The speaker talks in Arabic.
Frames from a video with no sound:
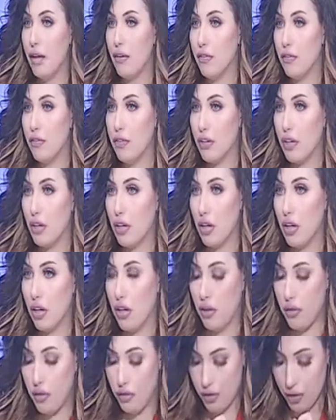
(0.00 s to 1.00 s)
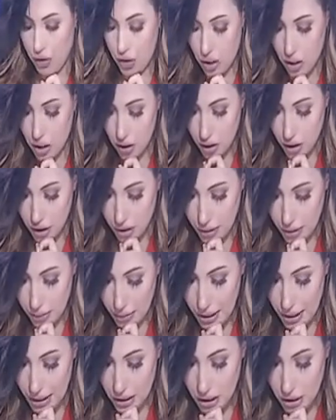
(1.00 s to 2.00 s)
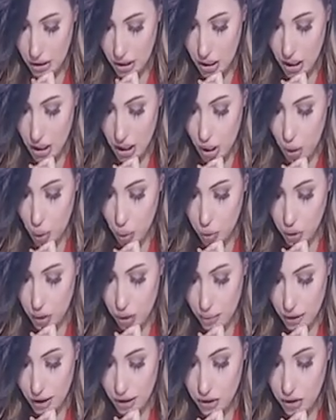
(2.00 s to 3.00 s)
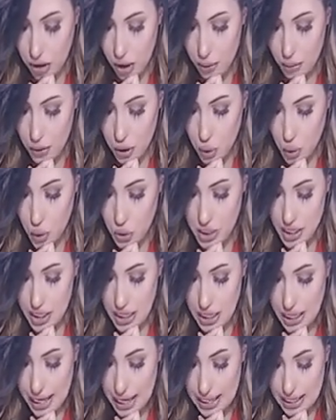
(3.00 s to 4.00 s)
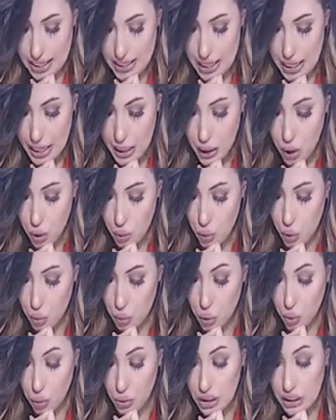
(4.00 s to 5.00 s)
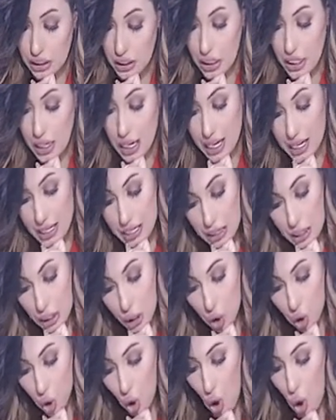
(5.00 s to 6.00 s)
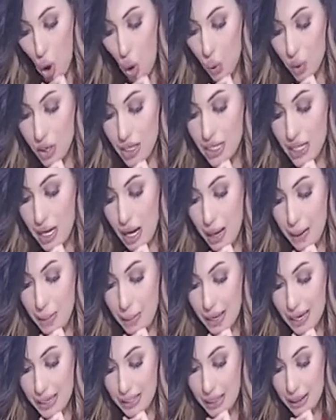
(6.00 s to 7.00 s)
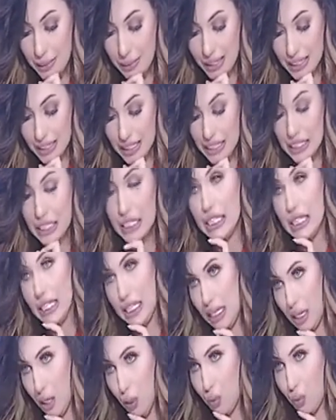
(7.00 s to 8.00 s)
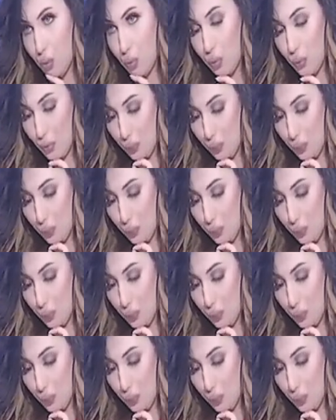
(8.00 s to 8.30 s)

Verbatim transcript: الم في, في القدمين وطبعا طلبت كورس الاناساليوم وبتقول ان هي خست وزنها بقى 80 كيلو